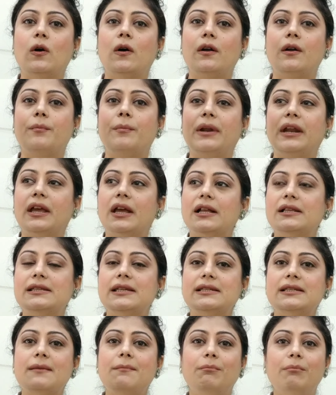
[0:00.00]
और मेरे ख्याल
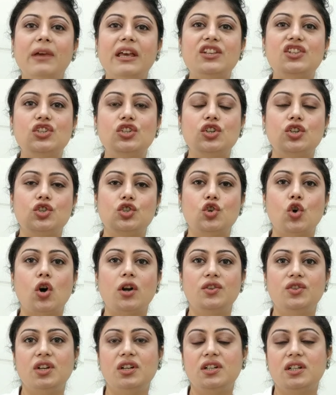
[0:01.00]
से से मिक्सड
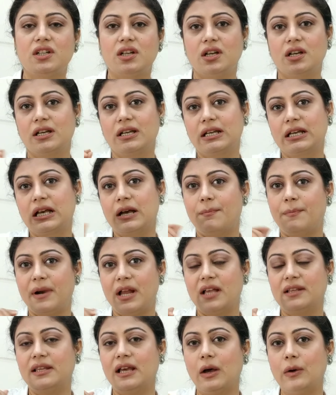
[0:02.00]
जॉर्जेट uh,
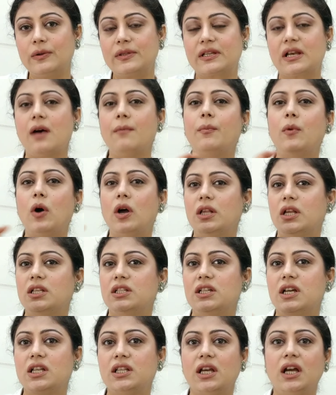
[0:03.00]
कपड़ा था बहुत अच्छा
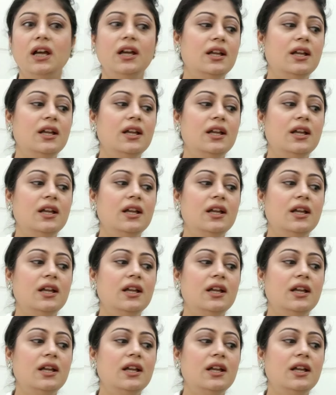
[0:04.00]
था